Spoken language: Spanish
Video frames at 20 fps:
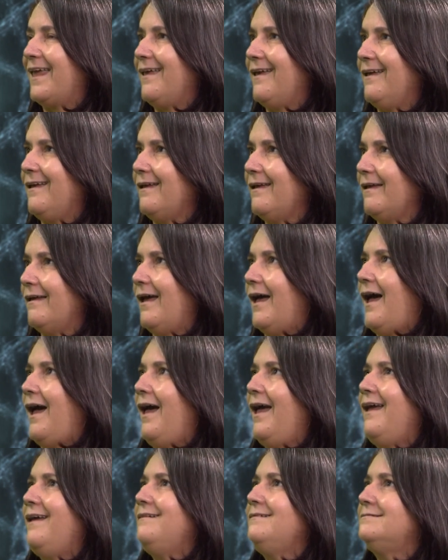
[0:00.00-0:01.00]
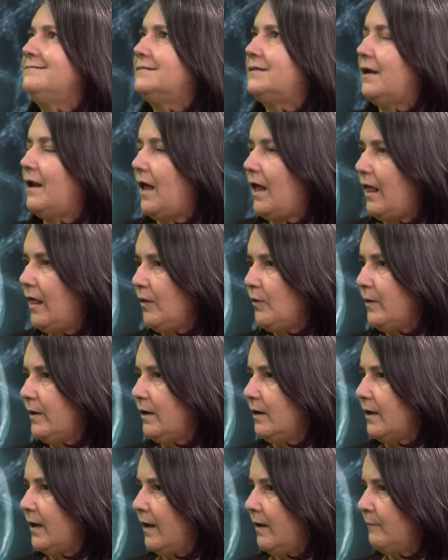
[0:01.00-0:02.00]
eh, ha entrado en
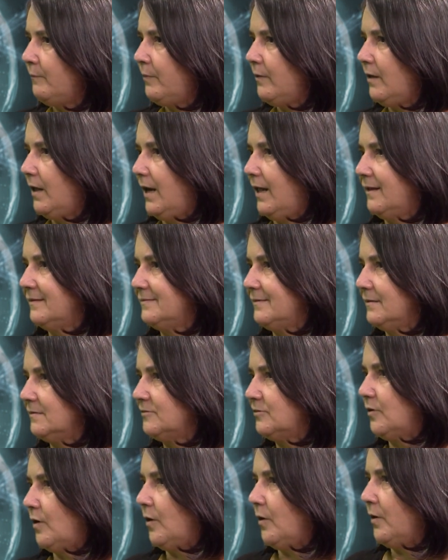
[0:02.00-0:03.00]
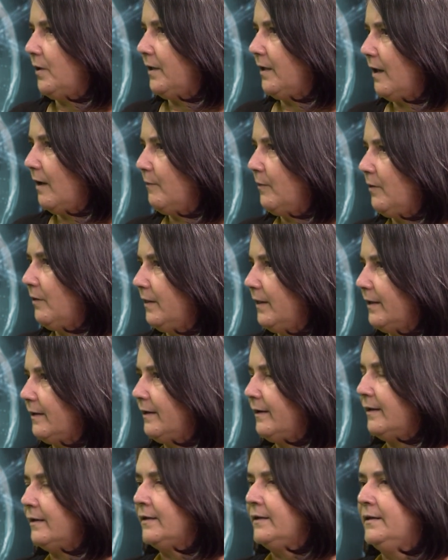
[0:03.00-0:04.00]
el campo de la sexología
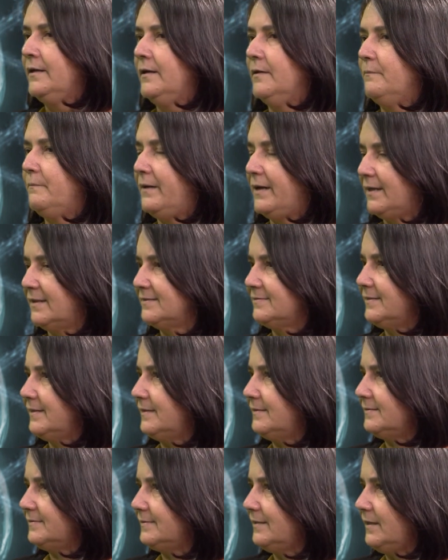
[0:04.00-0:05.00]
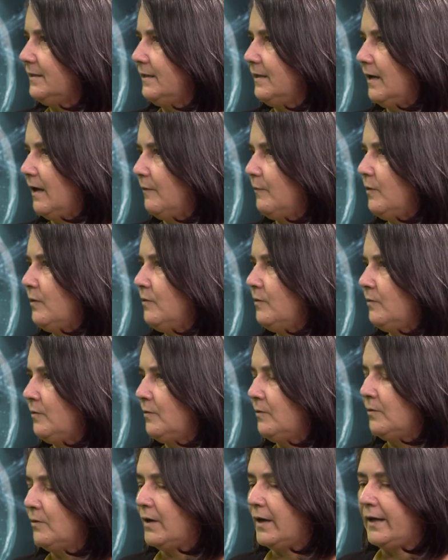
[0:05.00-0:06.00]
moderna para hacerse, digamos, un
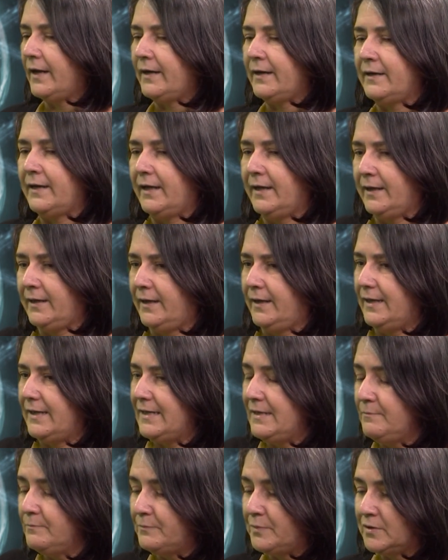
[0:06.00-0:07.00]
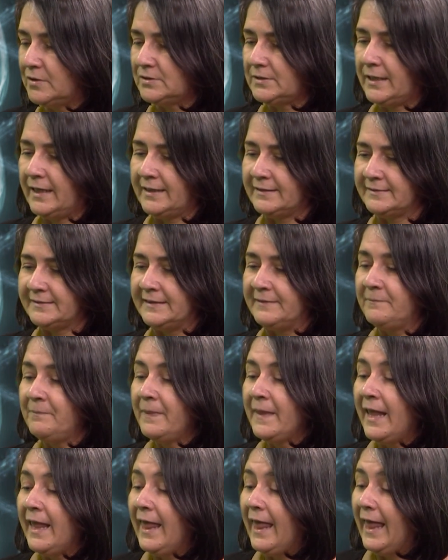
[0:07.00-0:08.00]
lugar eh, importante.
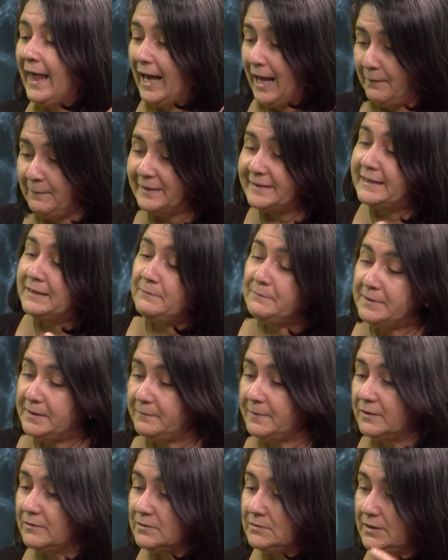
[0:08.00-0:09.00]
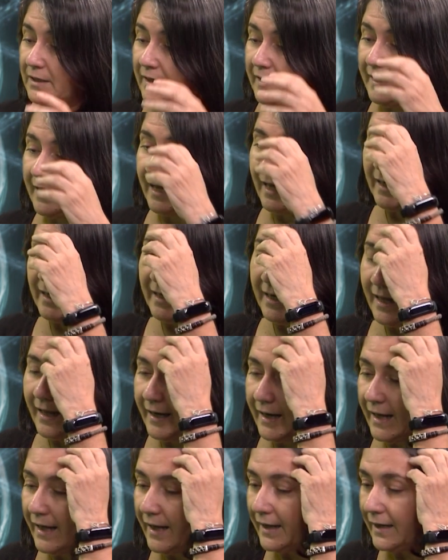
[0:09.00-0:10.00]
A mí también me gustaría
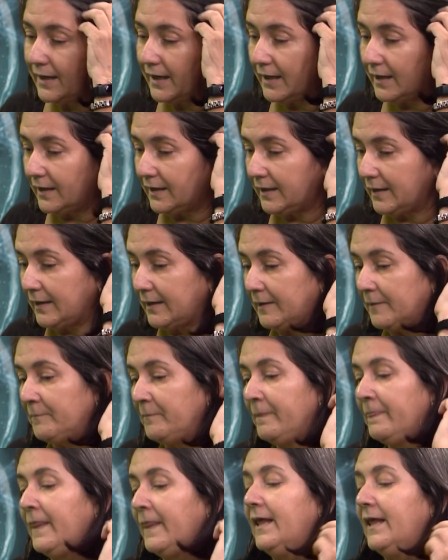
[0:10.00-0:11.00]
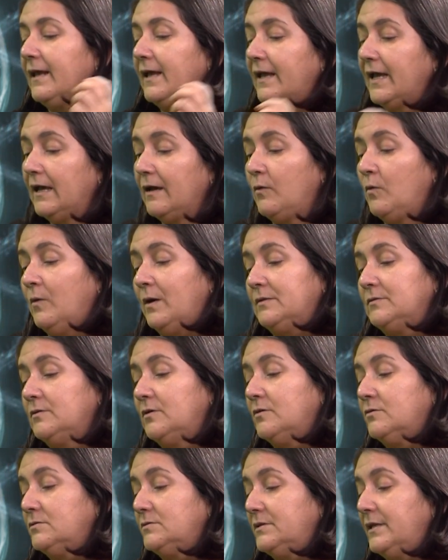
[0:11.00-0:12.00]
aclarar eh, que
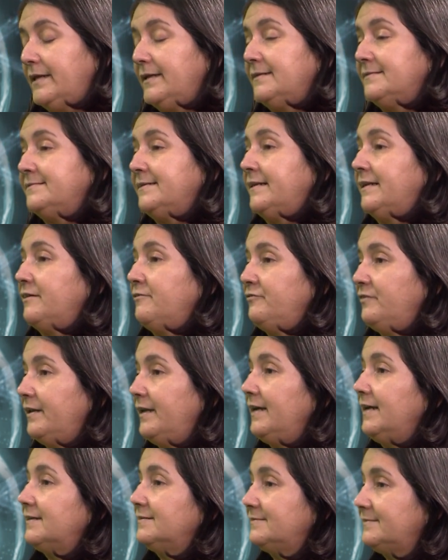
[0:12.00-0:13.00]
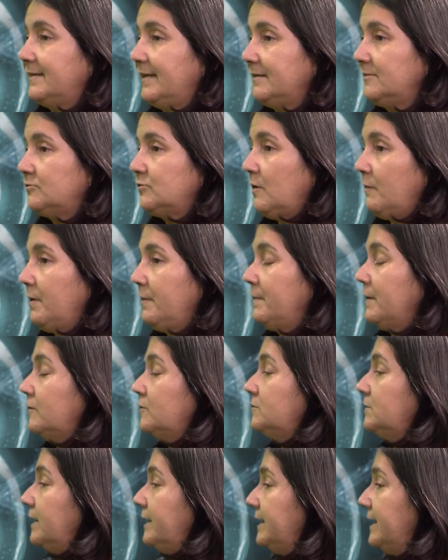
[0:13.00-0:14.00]
cuando ustedes se refieren a sexo, a mí me
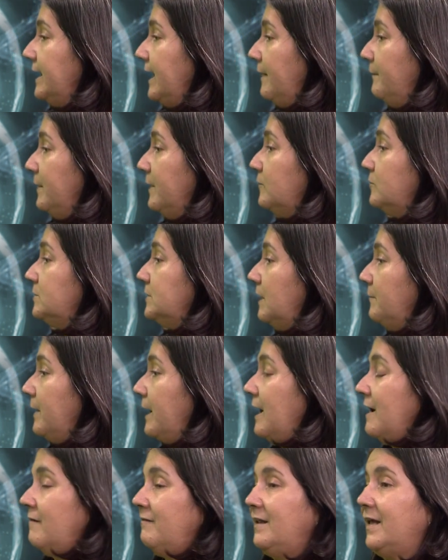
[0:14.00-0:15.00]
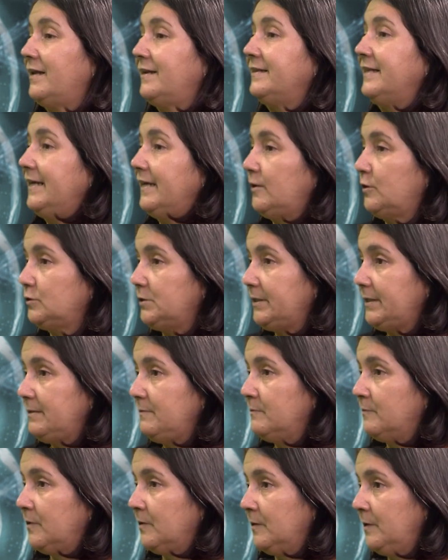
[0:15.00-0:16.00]
gustaría, me gusta más hablar de
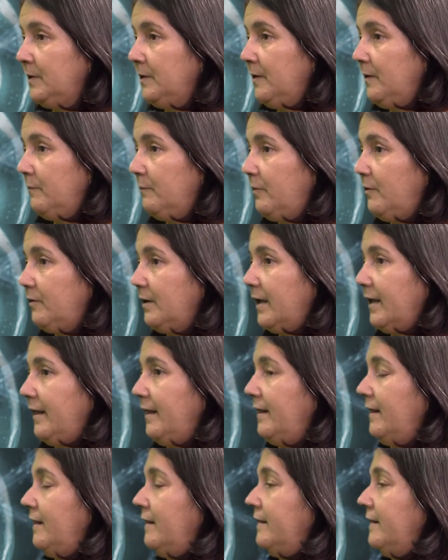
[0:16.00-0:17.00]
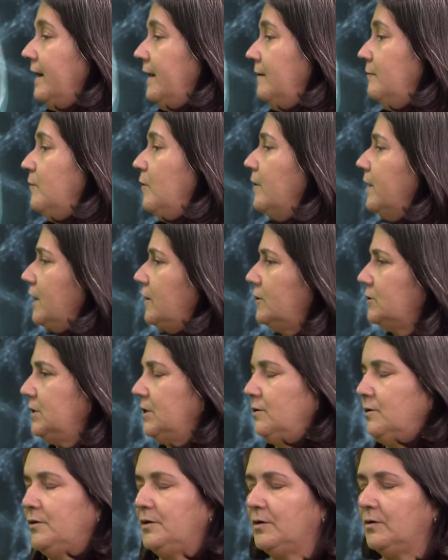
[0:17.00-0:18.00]
erotismo porque desde el modelo
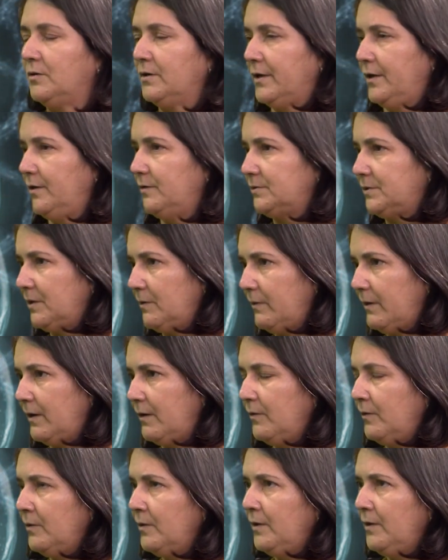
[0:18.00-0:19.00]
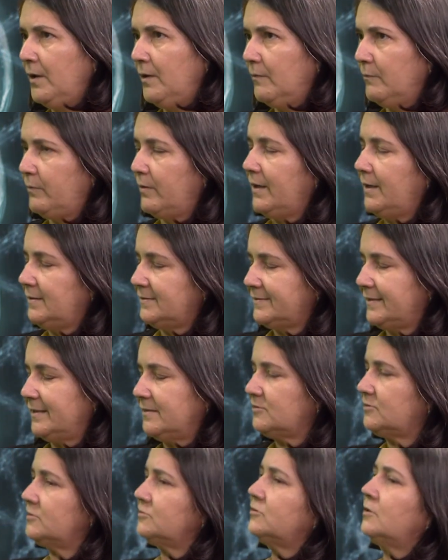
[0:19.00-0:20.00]
teórico que yo trabajo, pues el
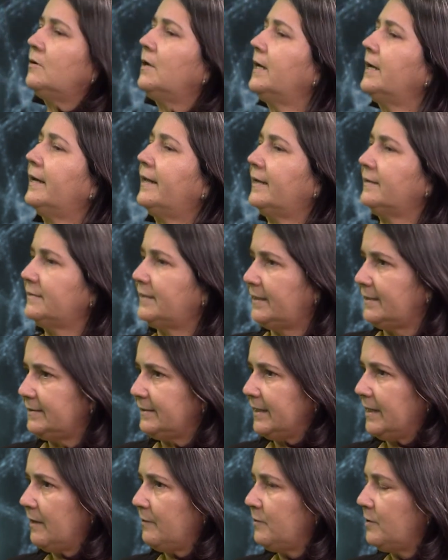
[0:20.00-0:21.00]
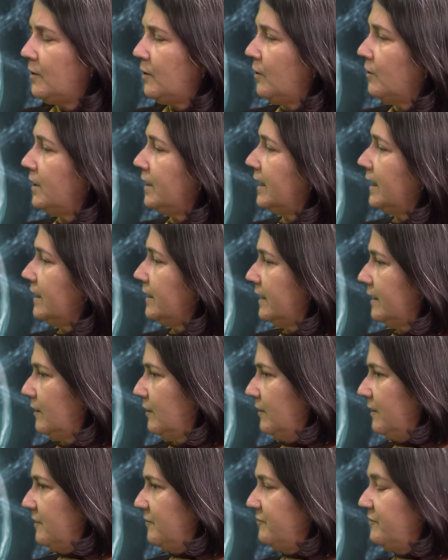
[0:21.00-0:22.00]
sexo son las características biológicas que
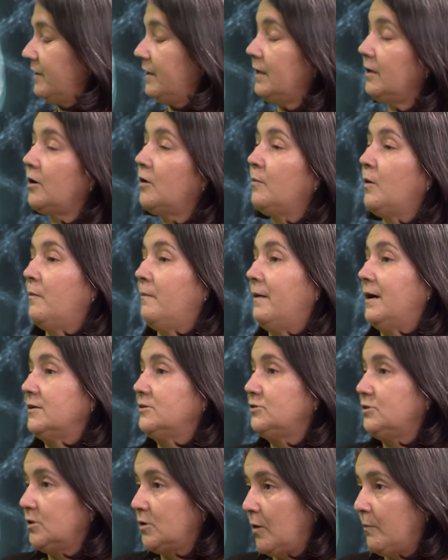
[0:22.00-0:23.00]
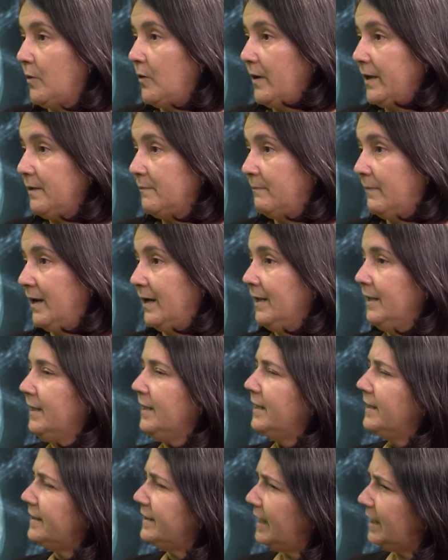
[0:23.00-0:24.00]
nos definen como macho y como hembra.
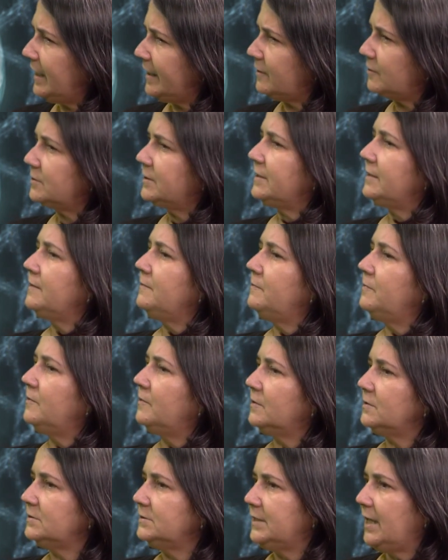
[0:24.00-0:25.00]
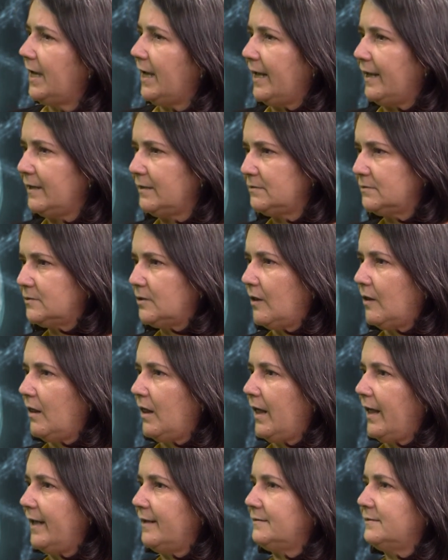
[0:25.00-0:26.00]
Y el erotismo ya es
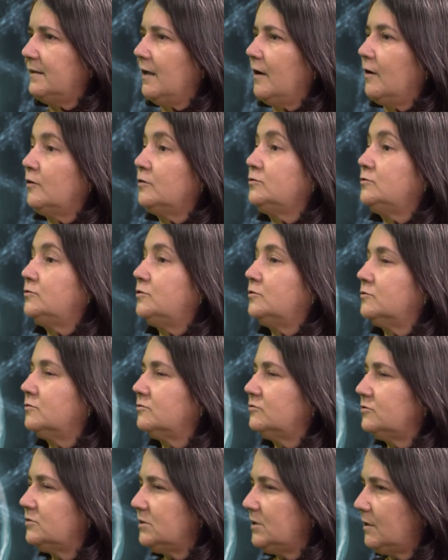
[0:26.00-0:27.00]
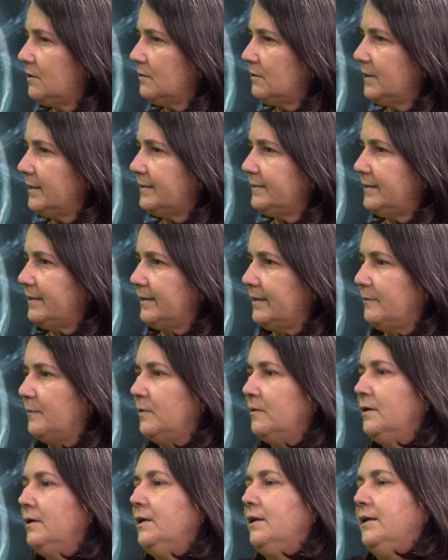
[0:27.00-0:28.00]
toda esta construcción que
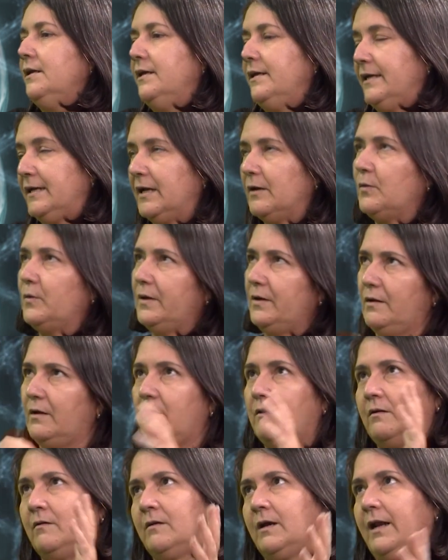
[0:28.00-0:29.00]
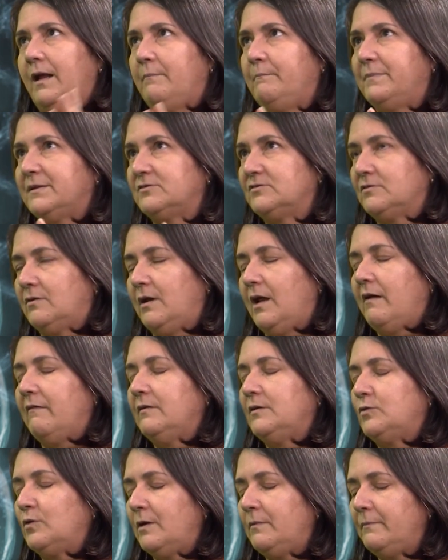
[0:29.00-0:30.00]
tenemos y que bueno, es lo que las personas
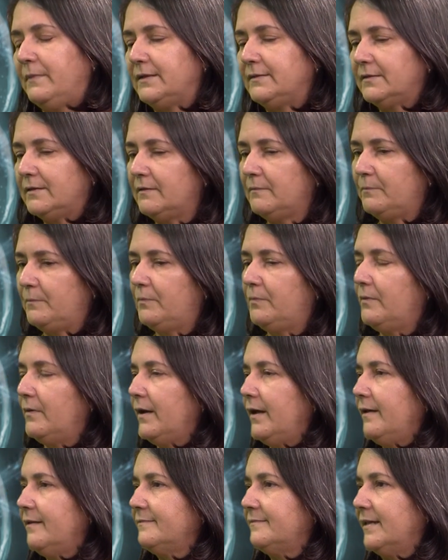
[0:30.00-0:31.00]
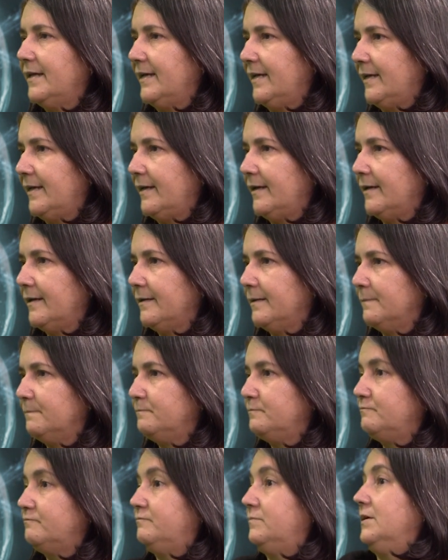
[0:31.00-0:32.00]
habitualmente pues eh,
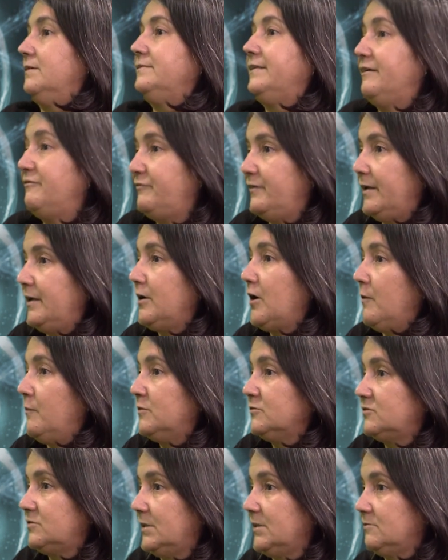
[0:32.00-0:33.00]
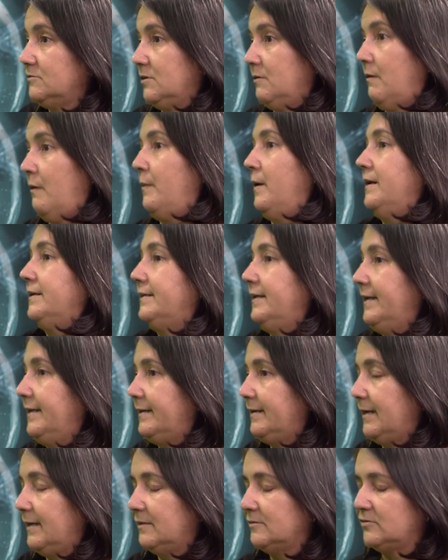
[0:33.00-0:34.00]
definen como sexo, vamos a tener
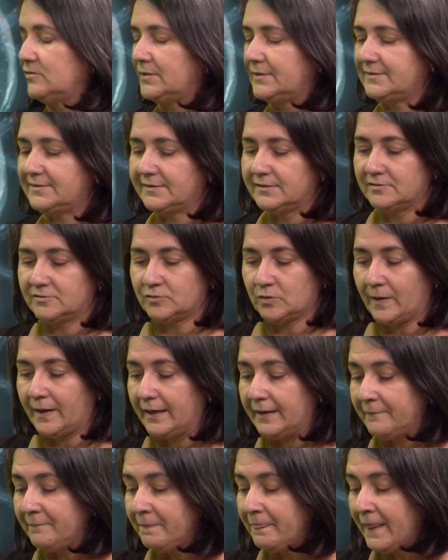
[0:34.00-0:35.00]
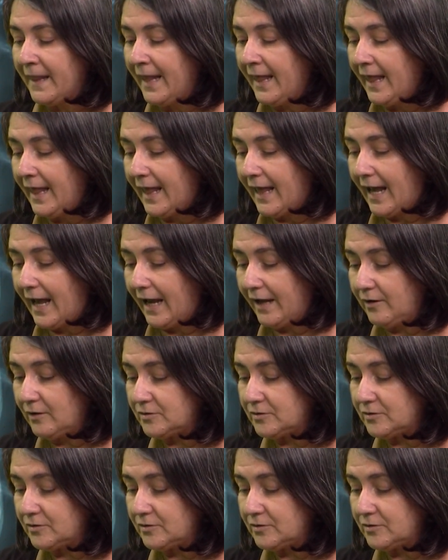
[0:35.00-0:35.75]
relaciones sexuales. Hay